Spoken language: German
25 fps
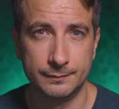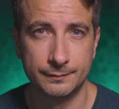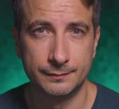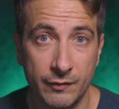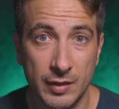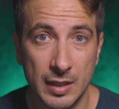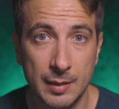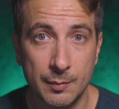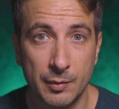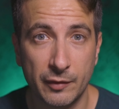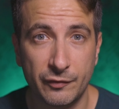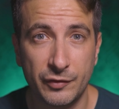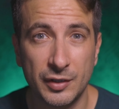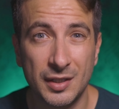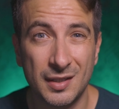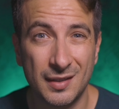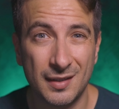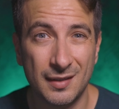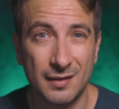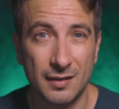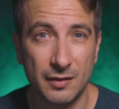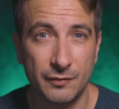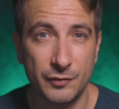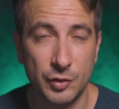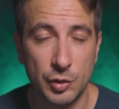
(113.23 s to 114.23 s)
Wie immer findet
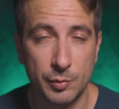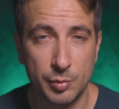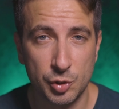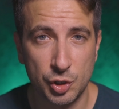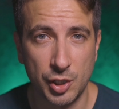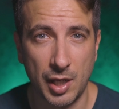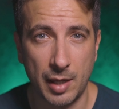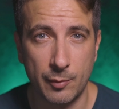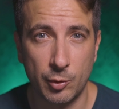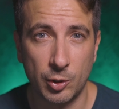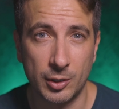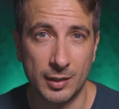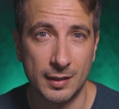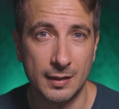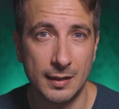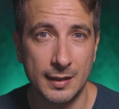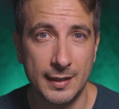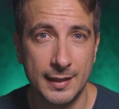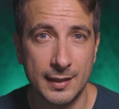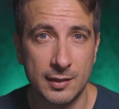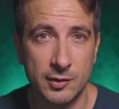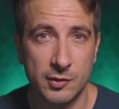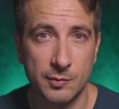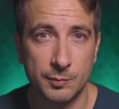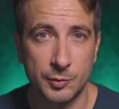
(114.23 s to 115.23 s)
ihr in der Videobeschreibung einen
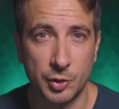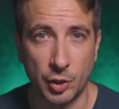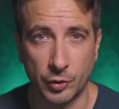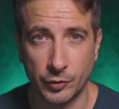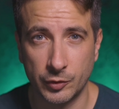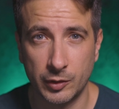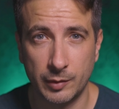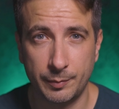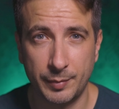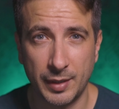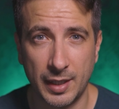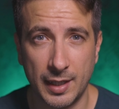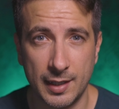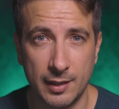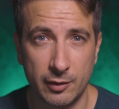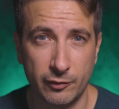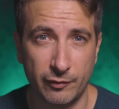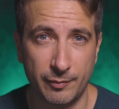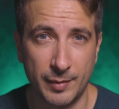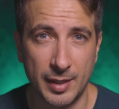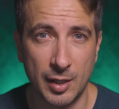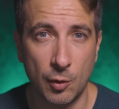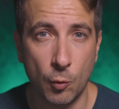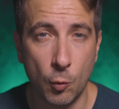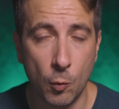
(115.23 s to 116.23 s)
Link zum Download-Bereich
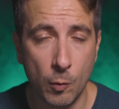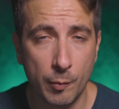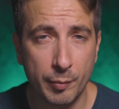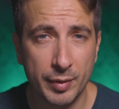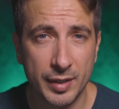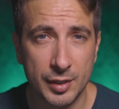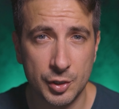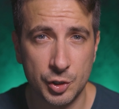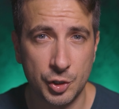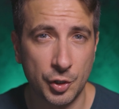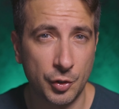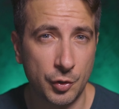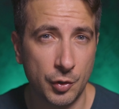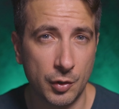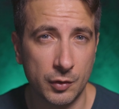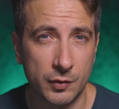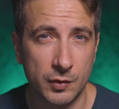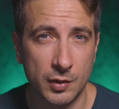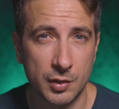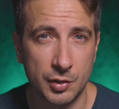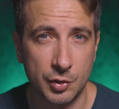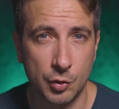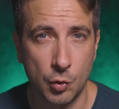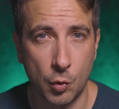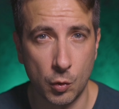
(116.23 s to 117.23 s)
auf meiner Homepage, da könnt
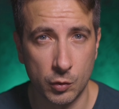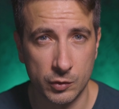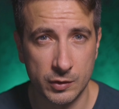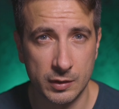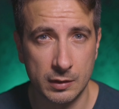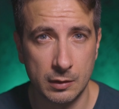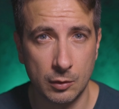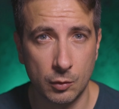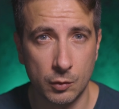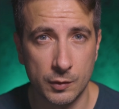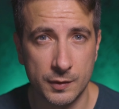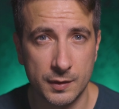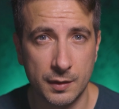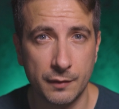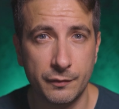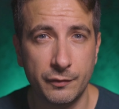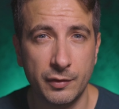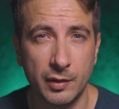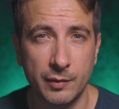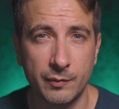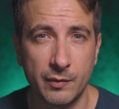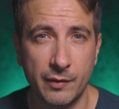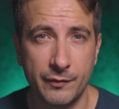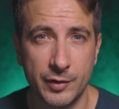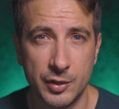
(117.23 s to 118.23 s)
ihr euch kostenlos die
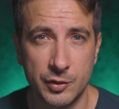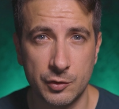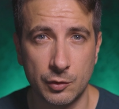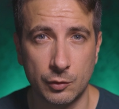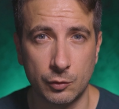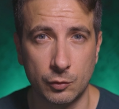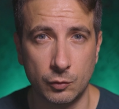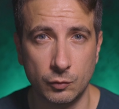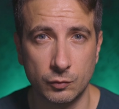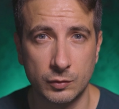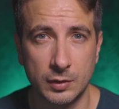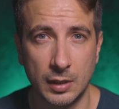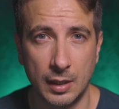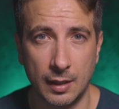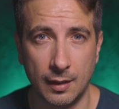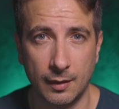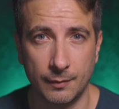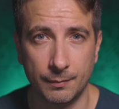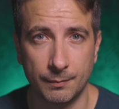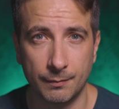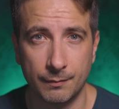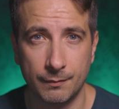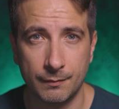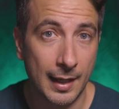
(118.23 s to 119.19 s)
Firmware-Version runterladen.